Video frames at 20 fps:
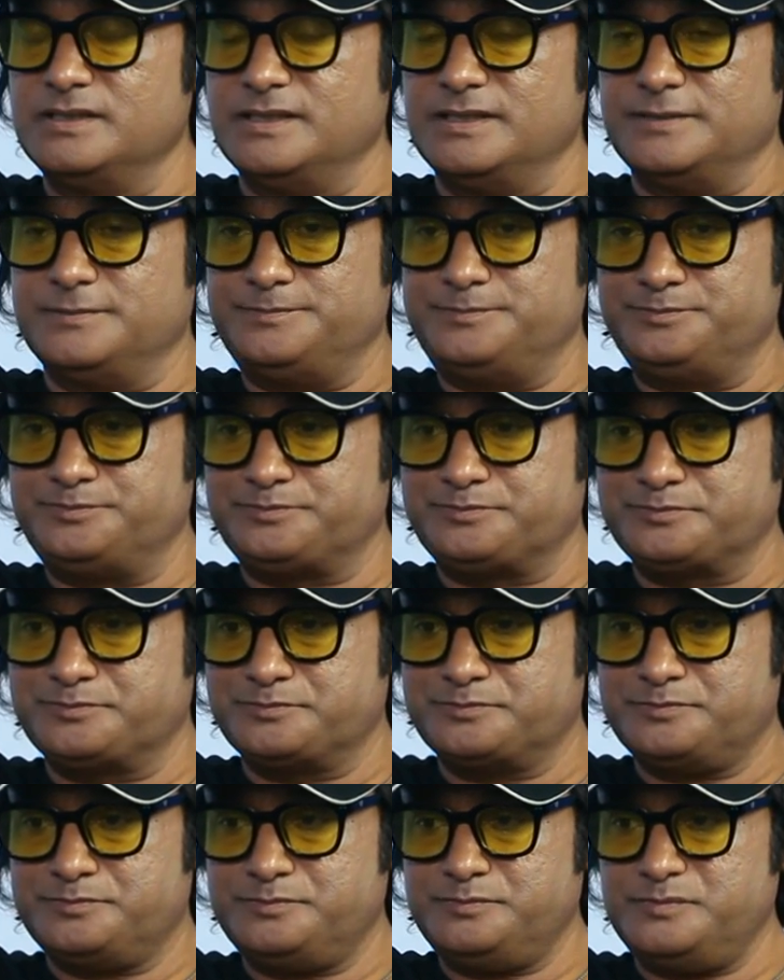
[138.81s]
ইয়ে
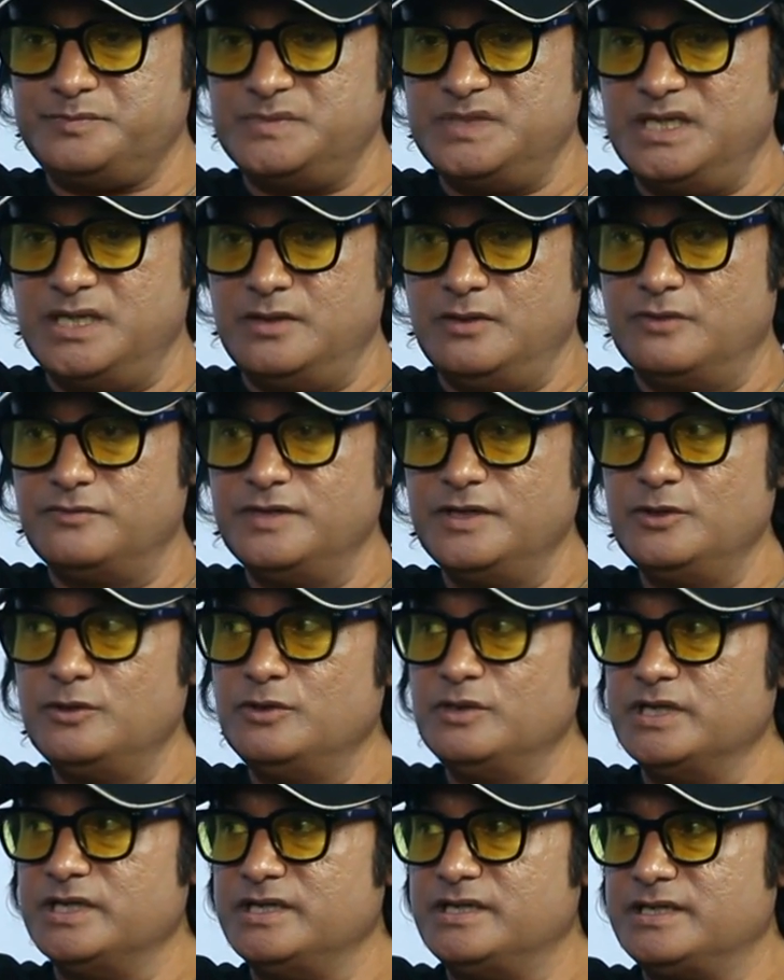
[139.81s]

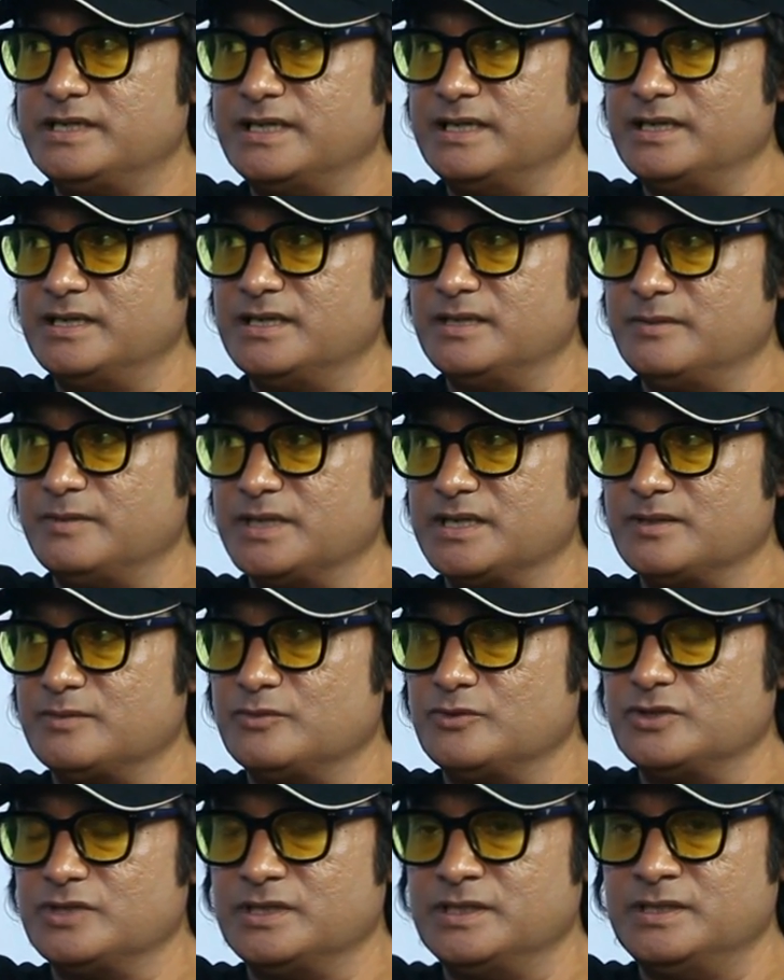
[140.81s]
ওভারলোডেড ট্যালেন্ট দিয়ে মাথার
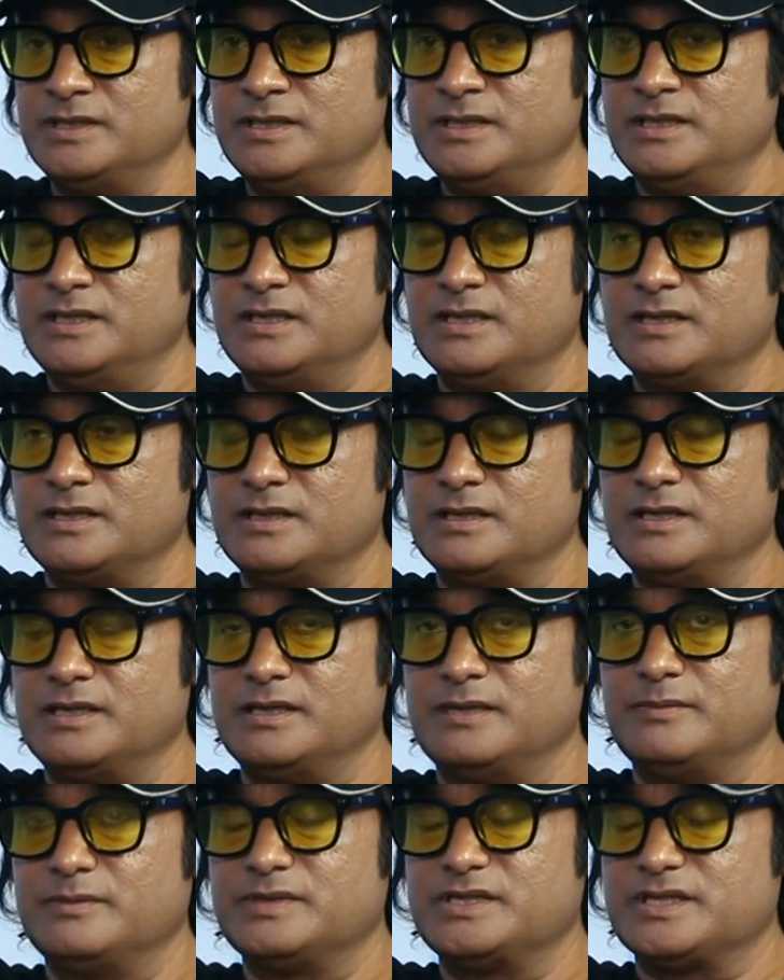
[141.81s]
মধ্যে
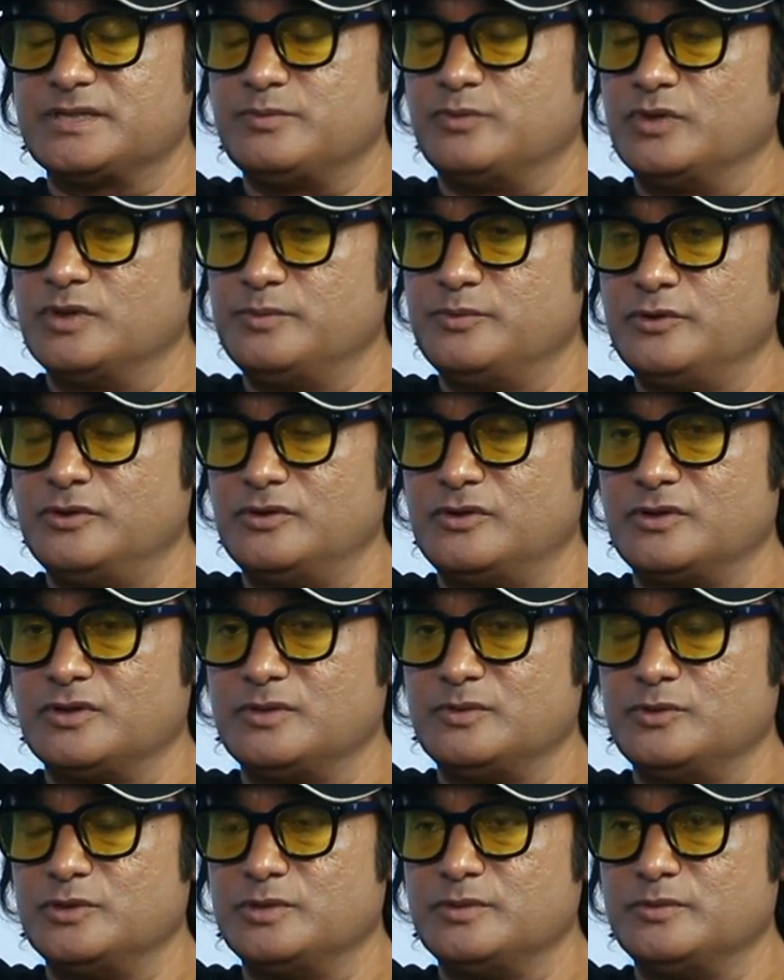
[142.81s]
জাস্ট মনে পড়লো
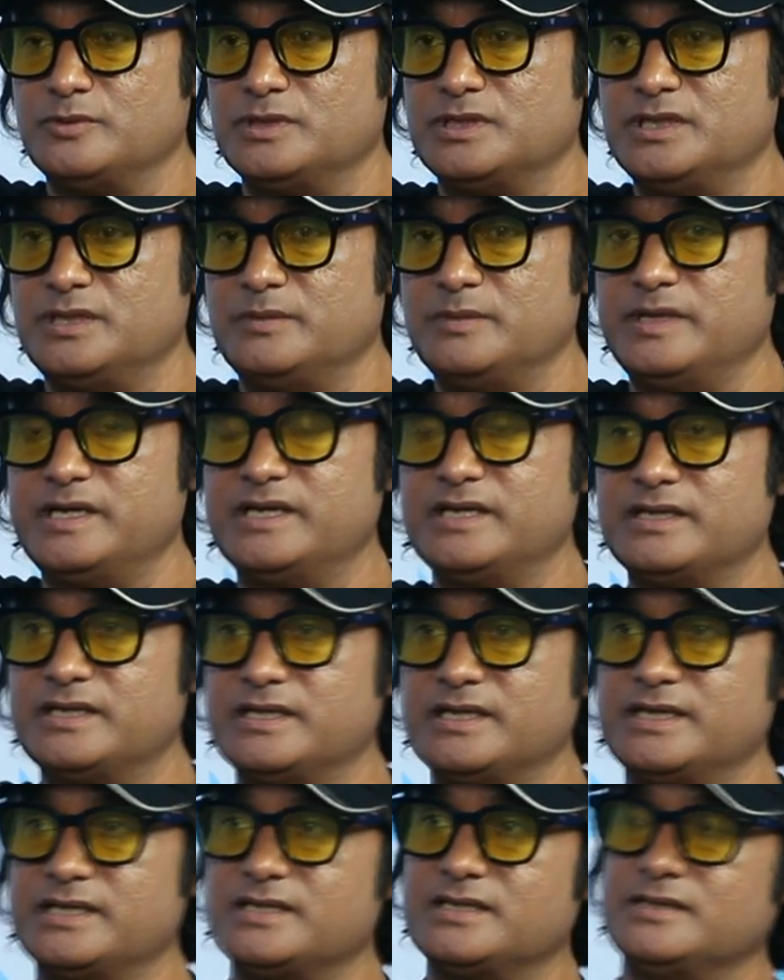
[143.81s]
কথা বলতে বলতে আমেরিকার
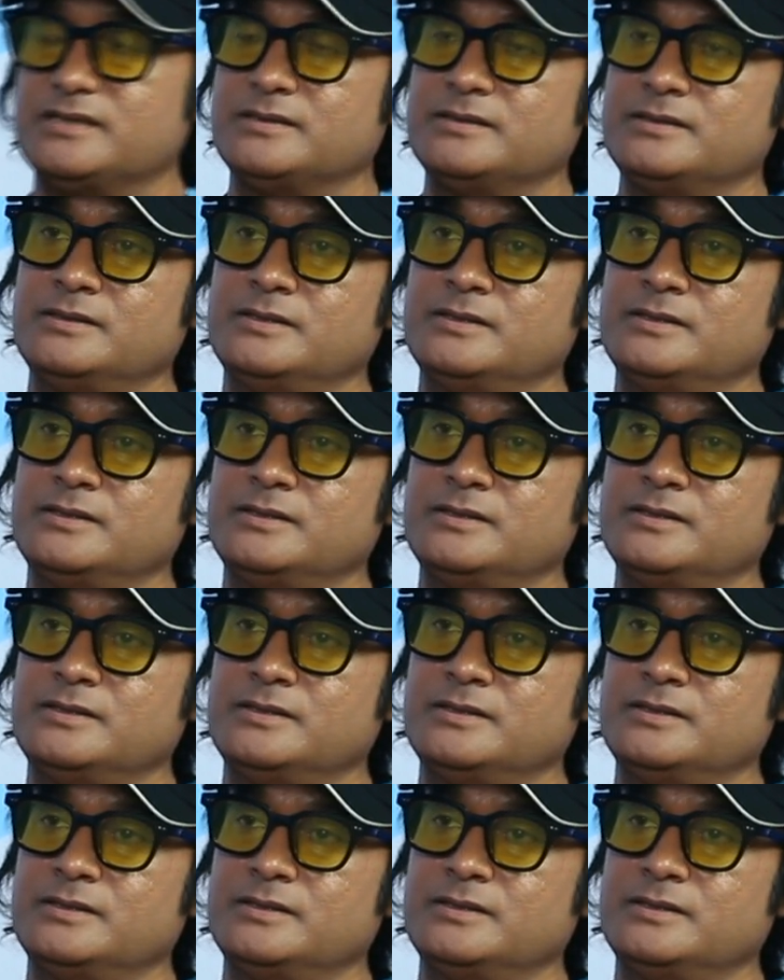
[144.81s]
থেকে একটা